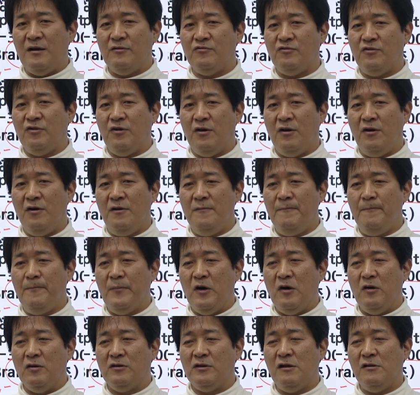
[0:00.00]
않고요.
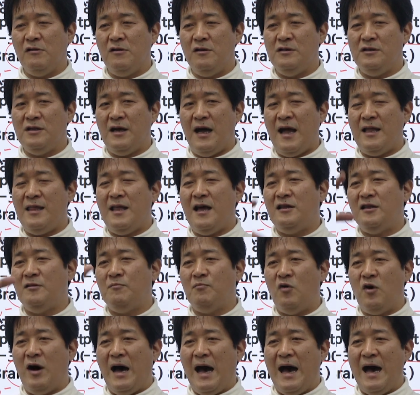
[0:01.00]
어, 그래서 이제
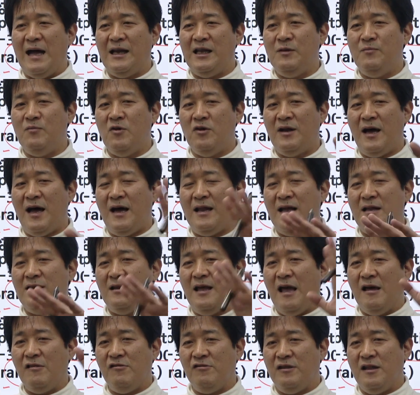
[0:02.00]
하나는 뭐 R이면
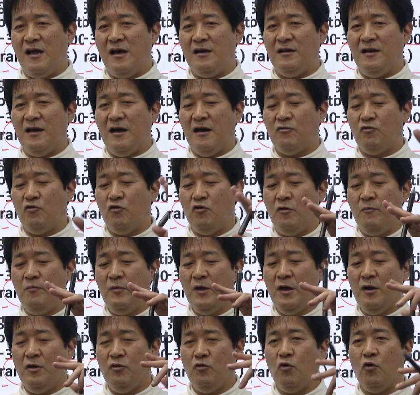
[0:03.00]
하나는 S다
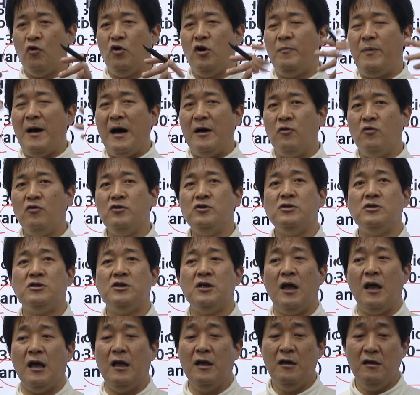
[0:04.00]
그래갖고 요거를 바로
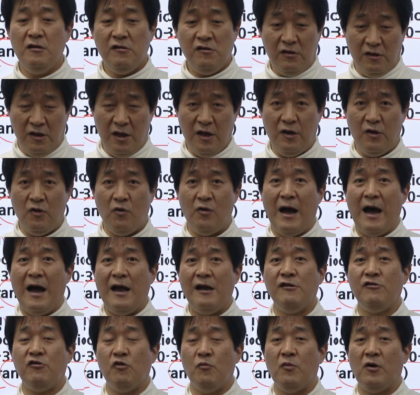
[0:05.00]
이제 스테레오
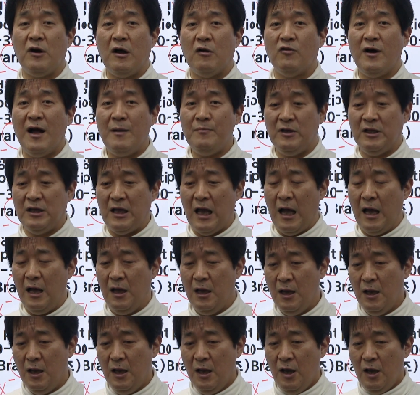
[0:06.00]
아이소모라고 합니다.
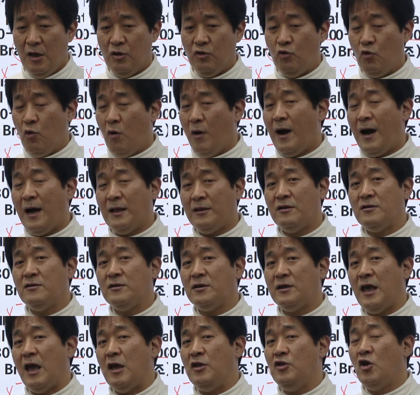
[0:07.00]
이와
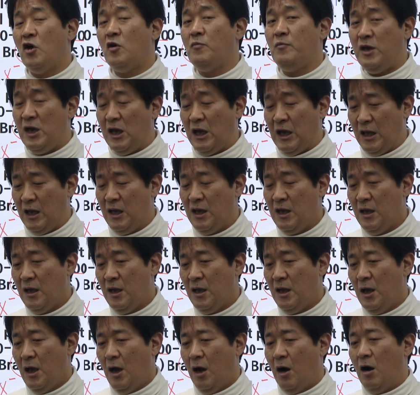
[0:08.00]
같은 개념이
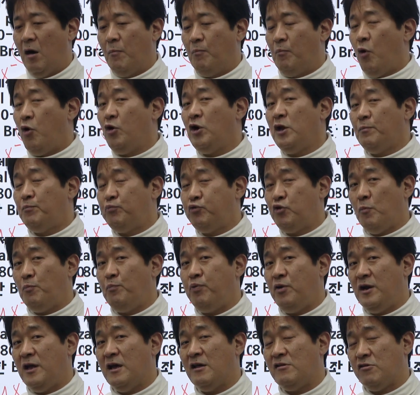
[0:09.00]
어,
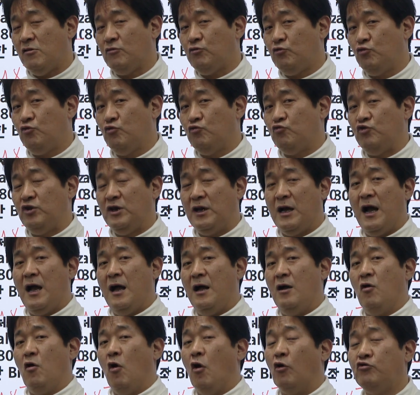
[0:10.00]
폴리프로필에서도
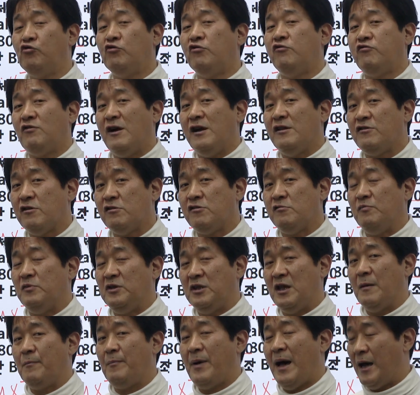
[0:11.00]
우리가 얻을 수가
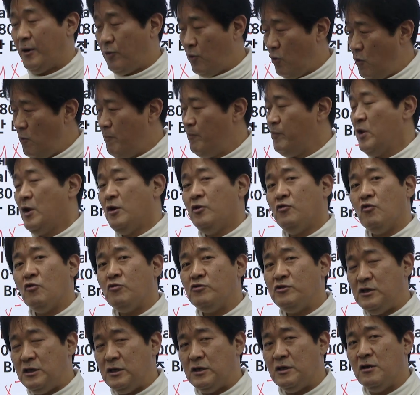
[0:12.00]
있었습니다. 바로
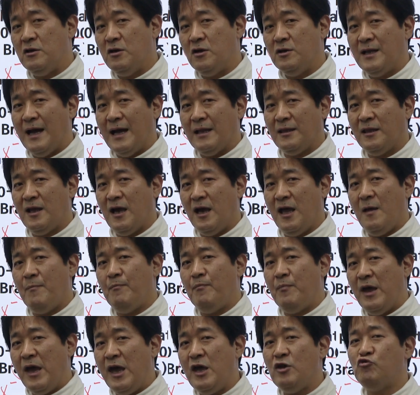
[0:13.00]
요
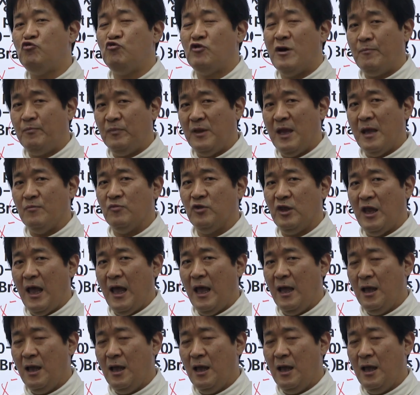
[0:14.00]
지글러나타의 베이 중합 때문에.